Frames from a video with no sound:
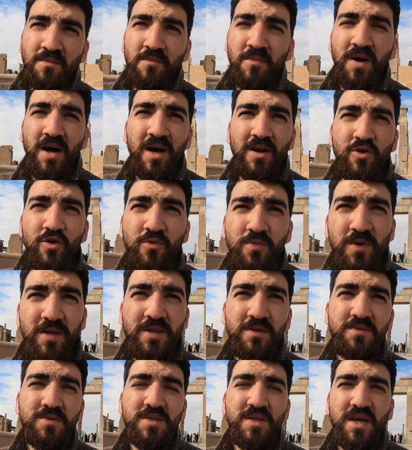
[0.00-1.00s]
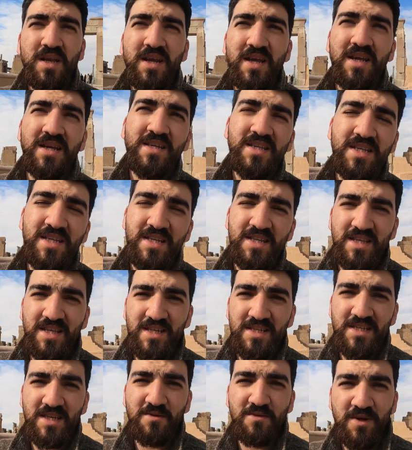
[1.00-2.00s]
mağlup edip saraya
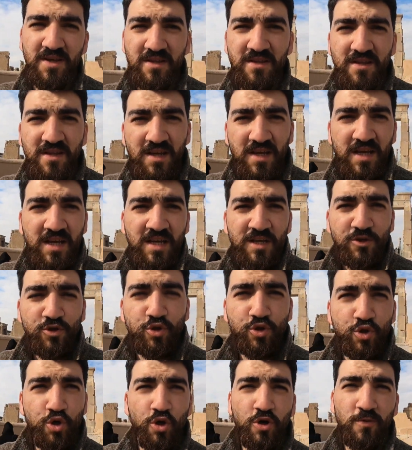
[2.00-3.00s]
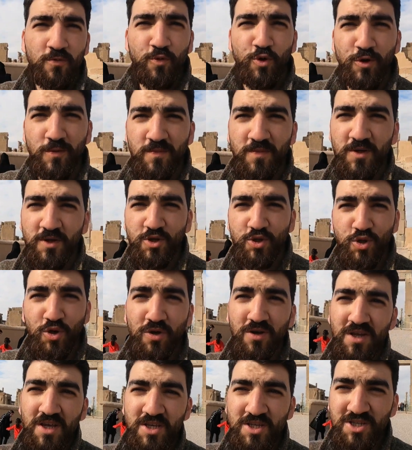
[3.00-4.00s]
girdiği zaman çok büyük bir
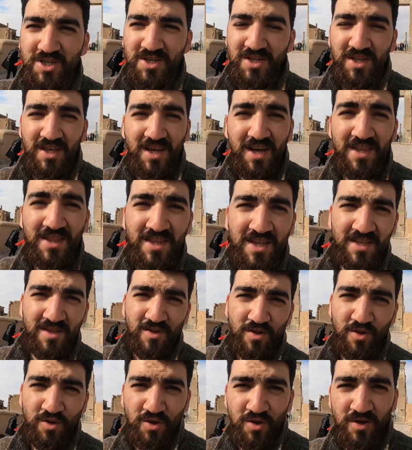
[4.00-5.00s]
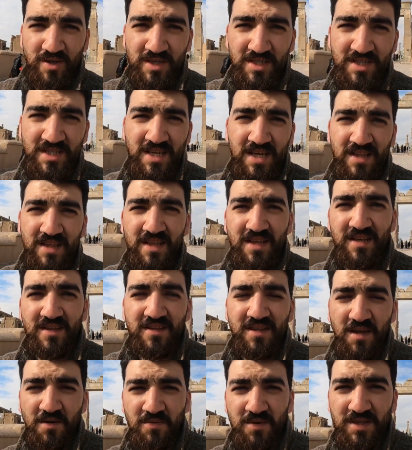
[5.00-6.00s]
şok geçirdiği anlatılıyor
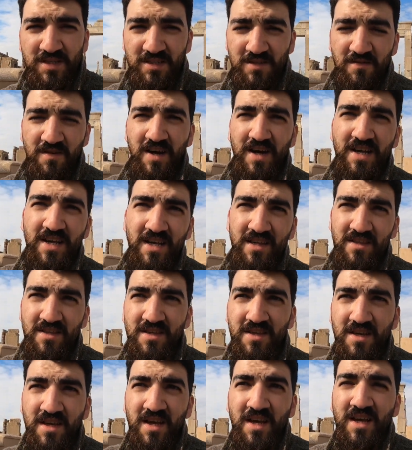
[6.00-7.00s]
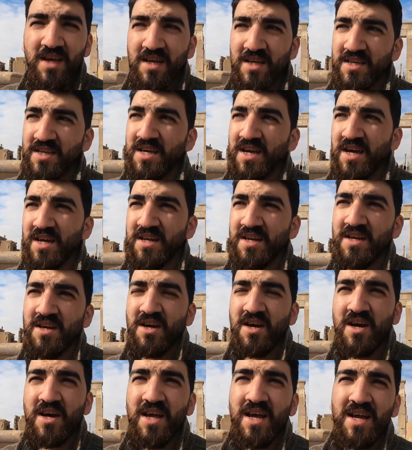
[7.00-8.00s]
İskender'in. Tabii rivayet. Yani
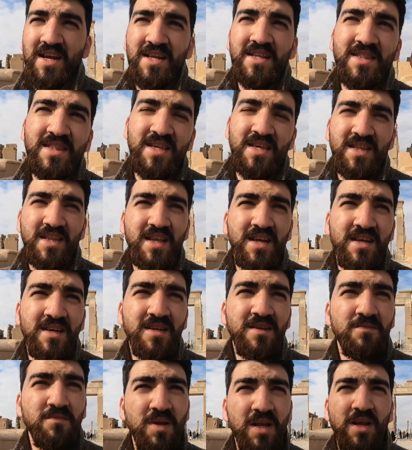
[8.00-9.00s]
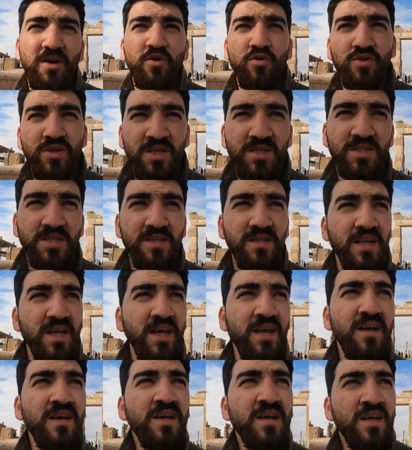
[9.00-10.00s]
hayal ettiklerinin bile
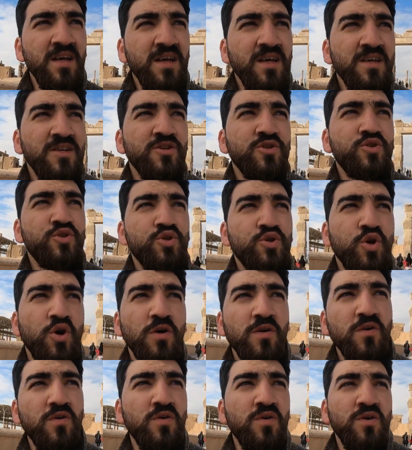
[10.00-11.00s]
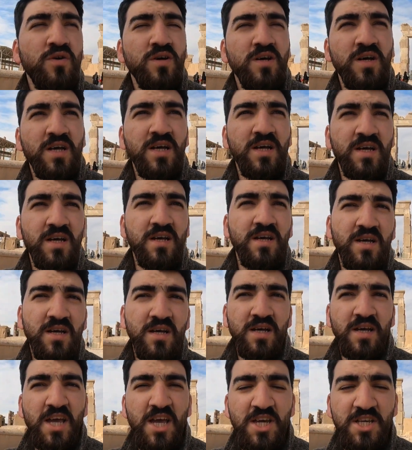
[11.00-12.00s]
ötesinde çok e,
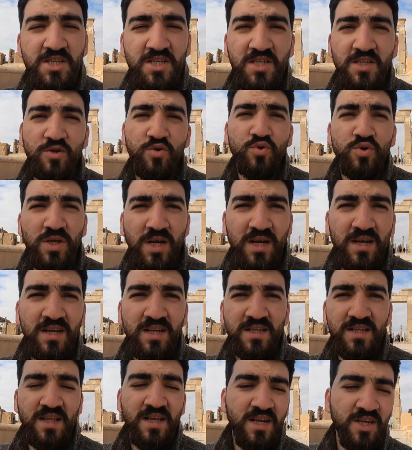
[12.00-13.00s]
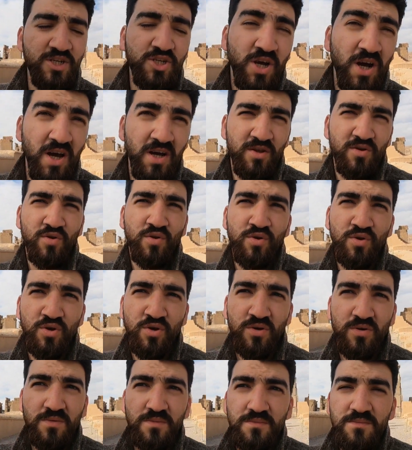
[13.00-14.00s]
eşsiz güzelliklere şahit
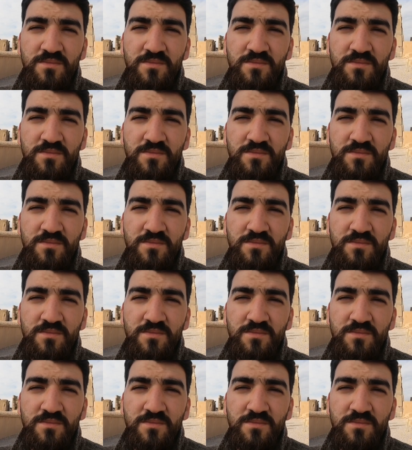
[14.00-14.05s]
oluyor.